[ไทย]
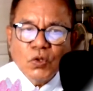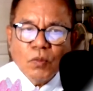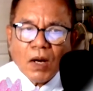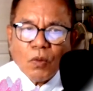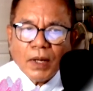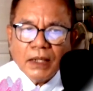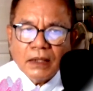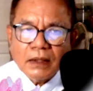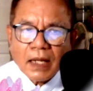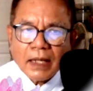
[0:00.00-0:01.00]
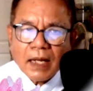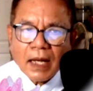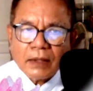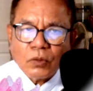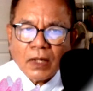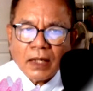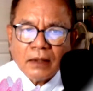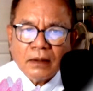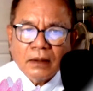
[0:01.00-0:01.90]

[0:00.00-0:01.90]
อยู่มาวันหนึ่งนายลาตัวนั้น